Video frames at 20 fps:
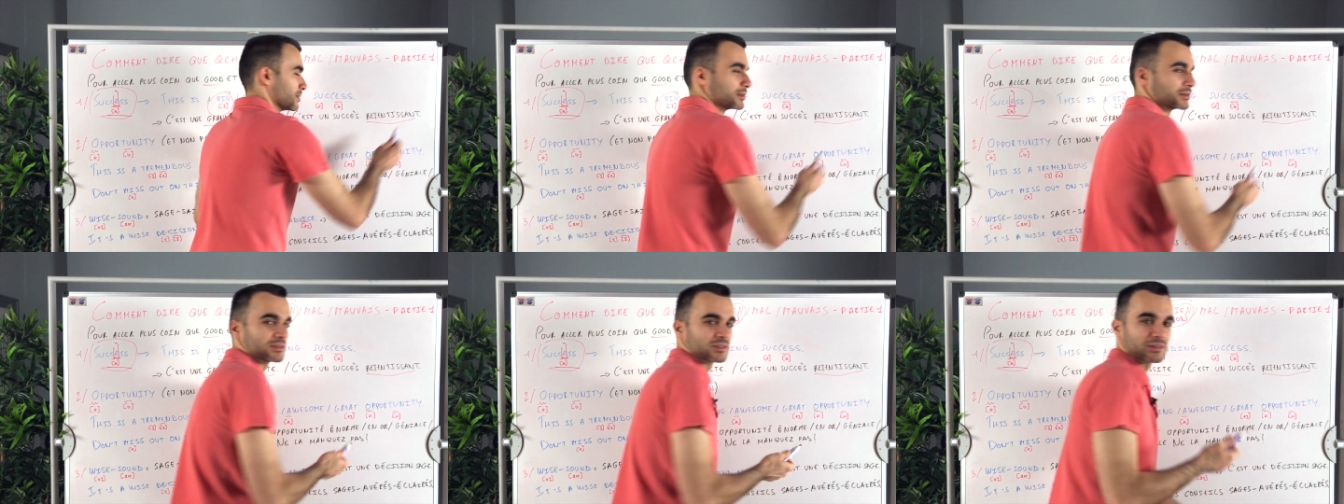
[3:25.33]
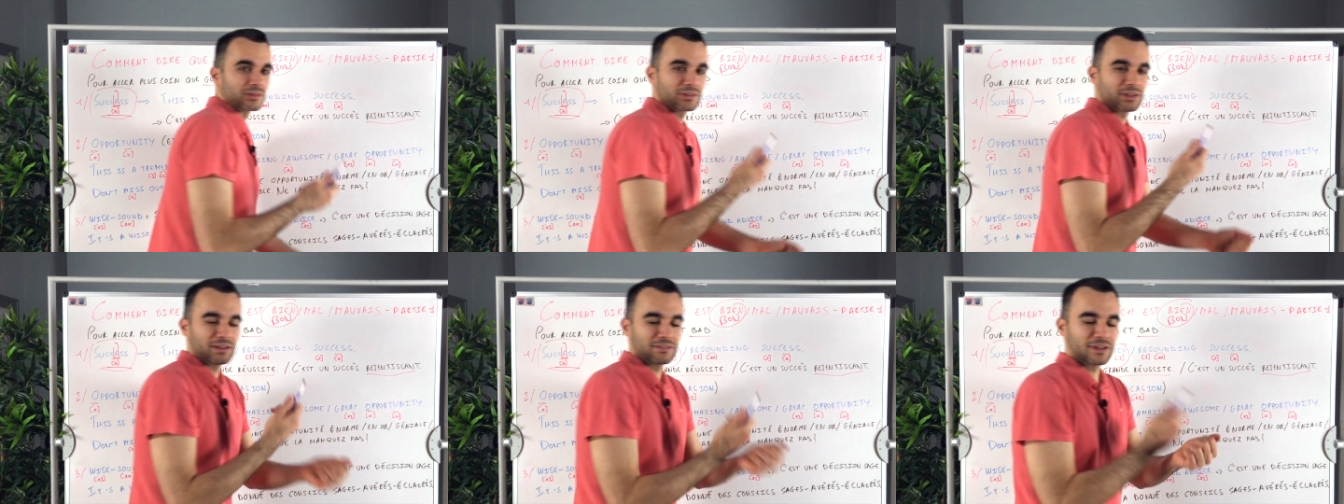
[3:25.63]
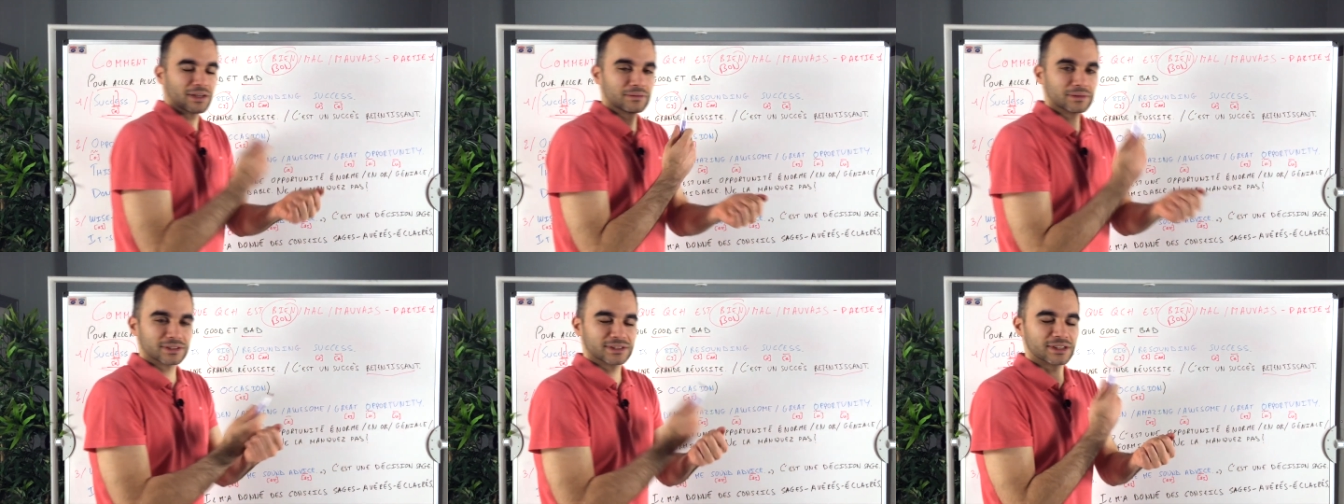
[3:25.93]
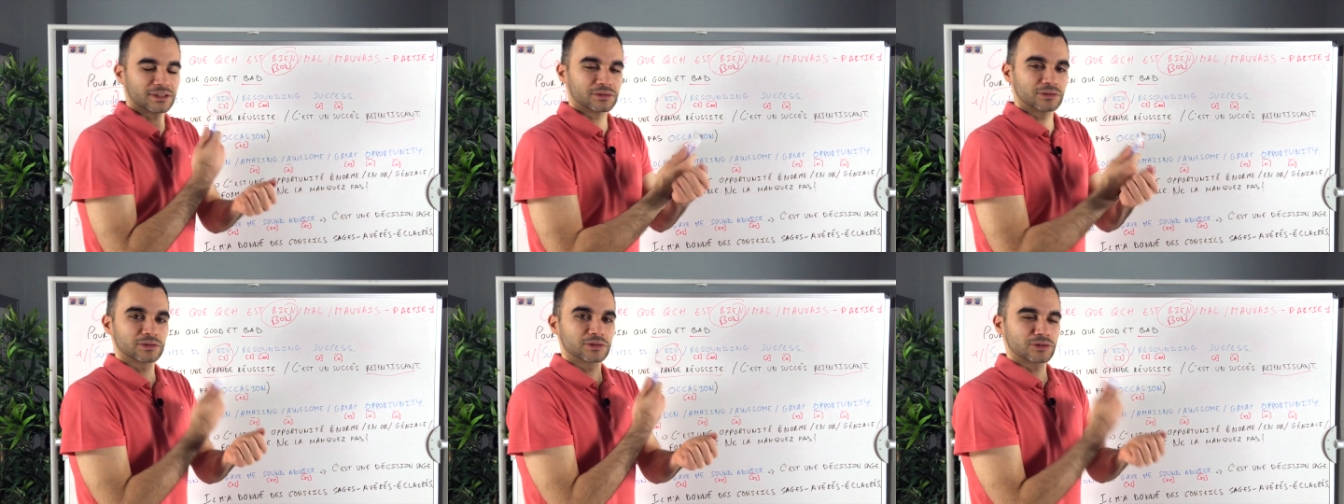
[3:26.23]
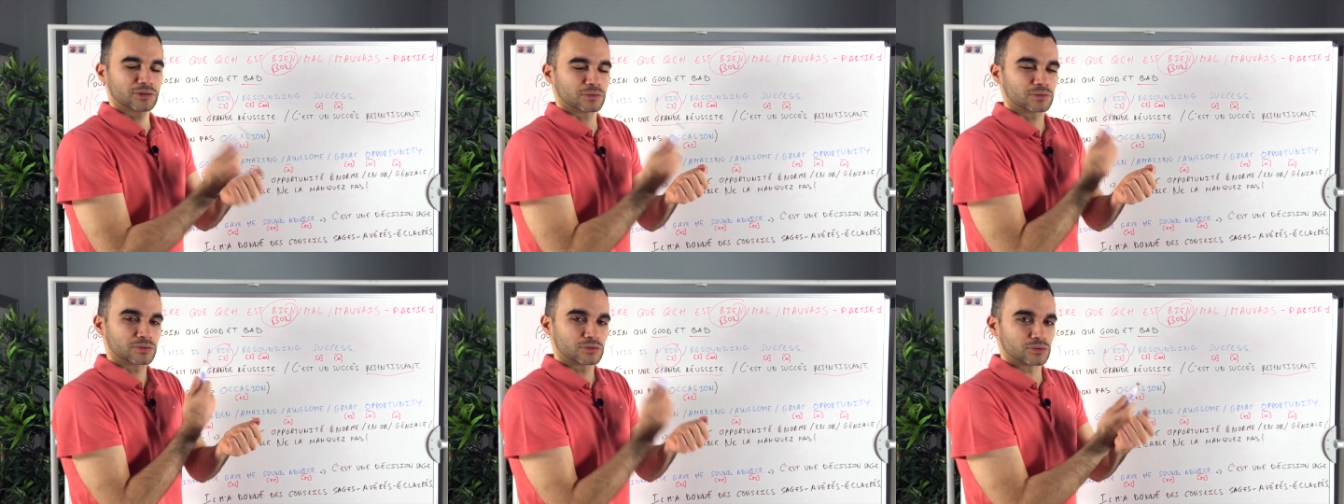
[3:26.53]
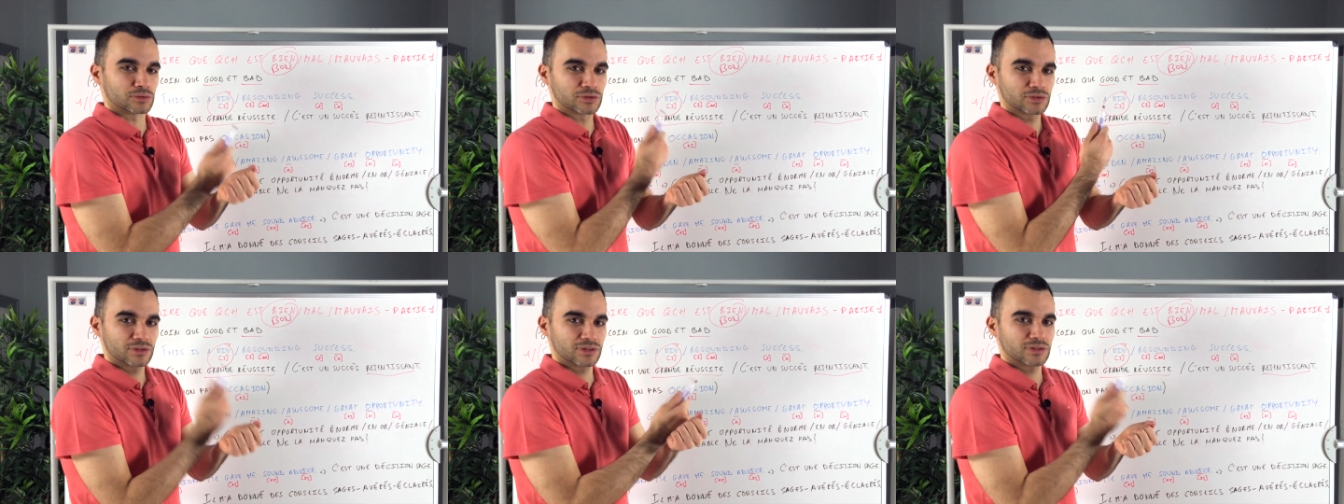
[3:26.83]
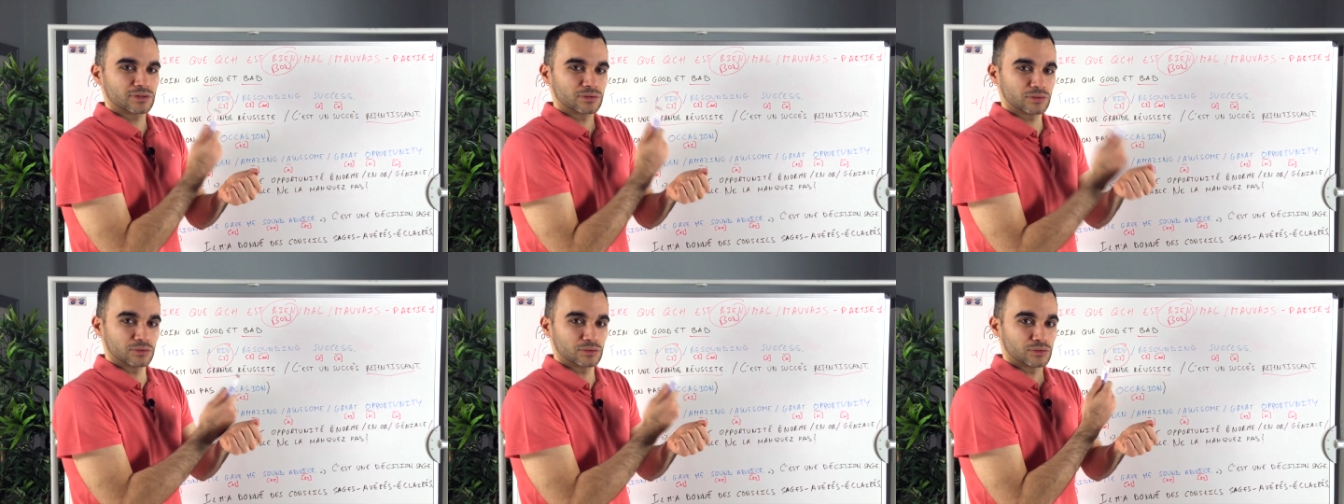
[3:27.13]
donc on a vraiment cette notion du,
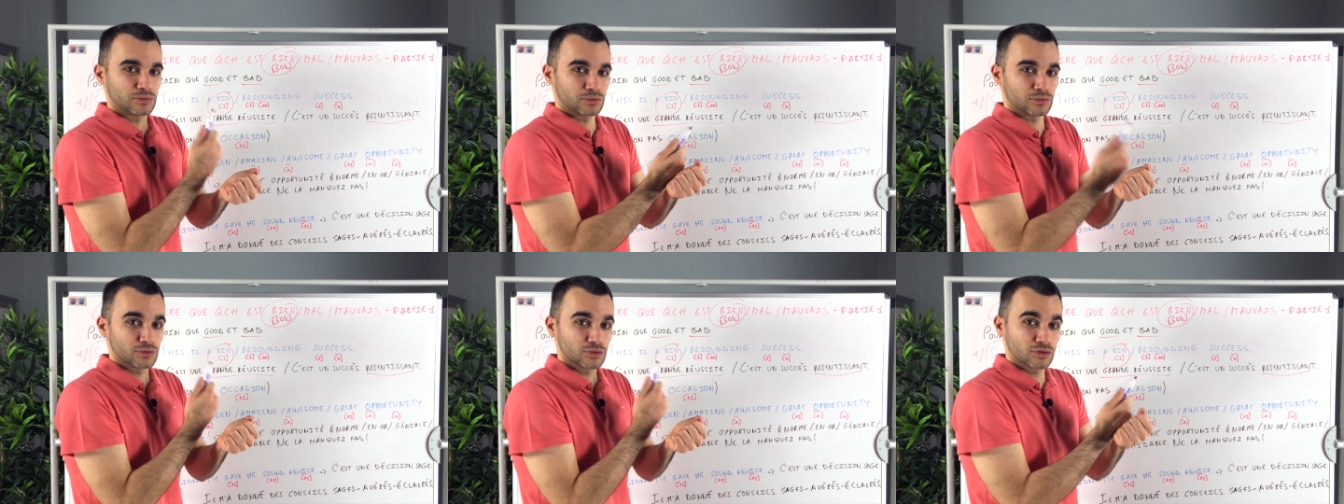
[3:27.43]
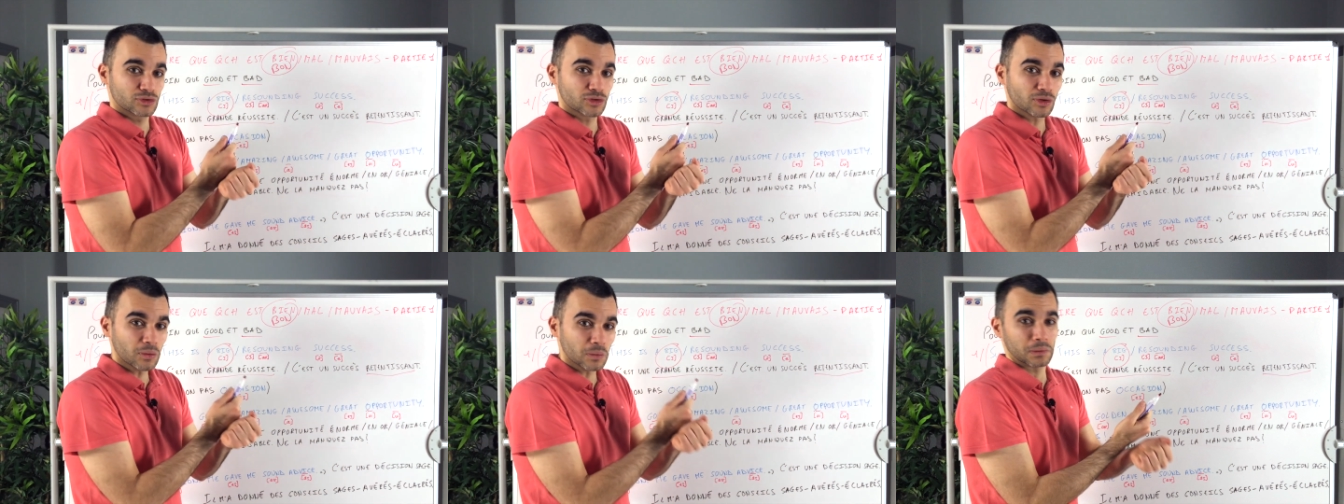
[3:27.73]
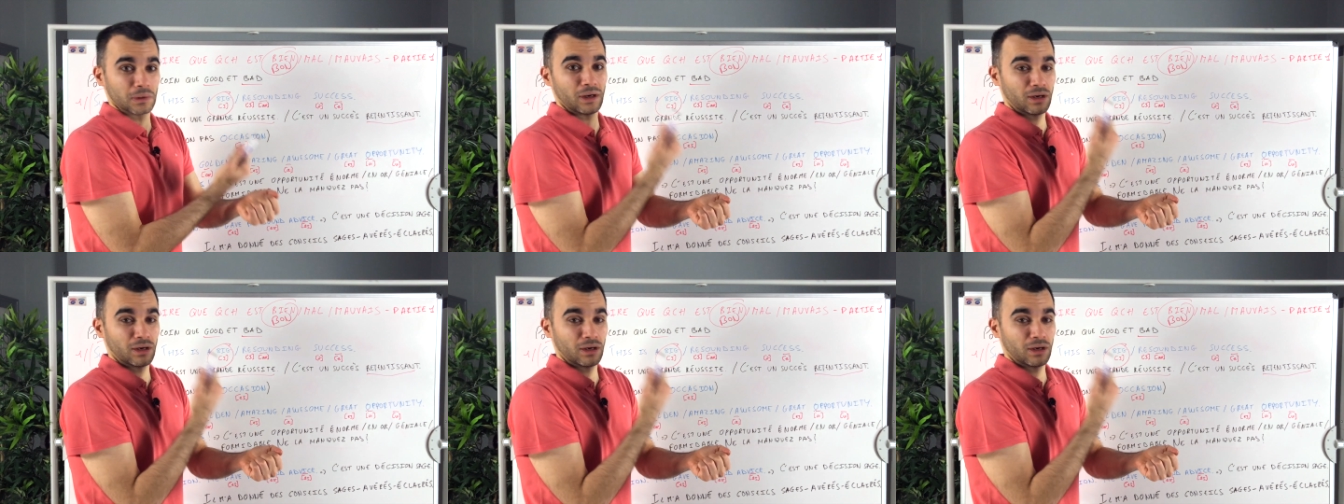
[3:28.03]
du son